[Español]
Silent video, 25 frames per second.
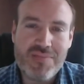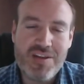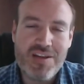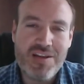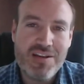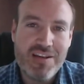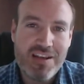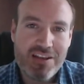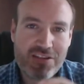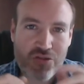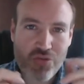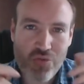
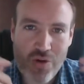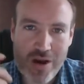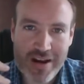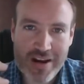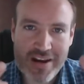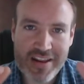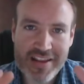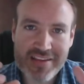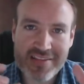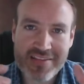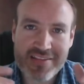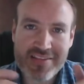las
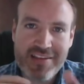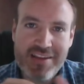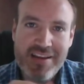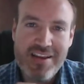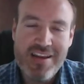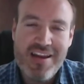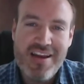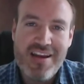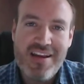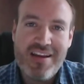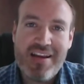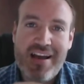cuales
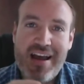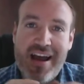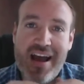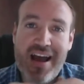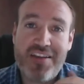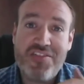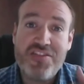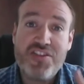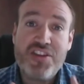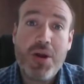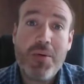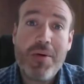
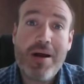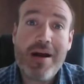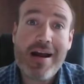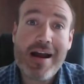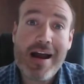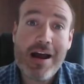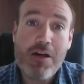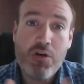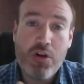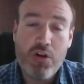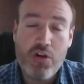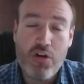han
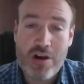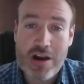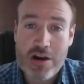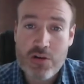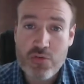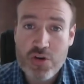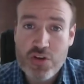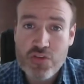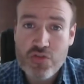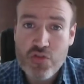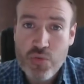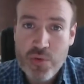trabajado a lo
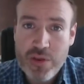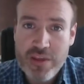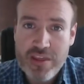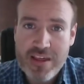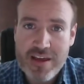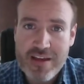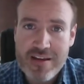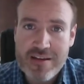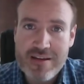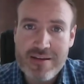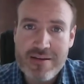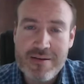largo de su
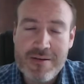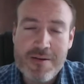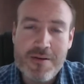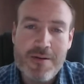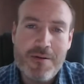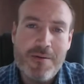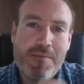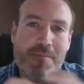vida